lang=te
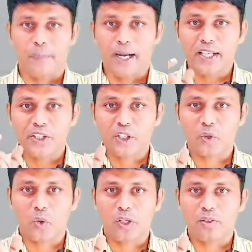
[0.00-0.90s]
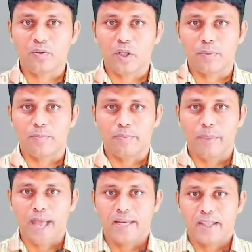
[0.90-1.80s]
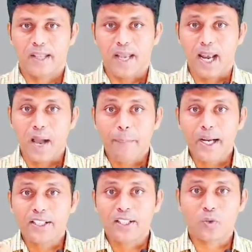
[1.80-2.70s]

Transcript: పెళ్లి చేసుకోవడం వర్బ్ మ్యారీడ్ ఎలా పెళ్లి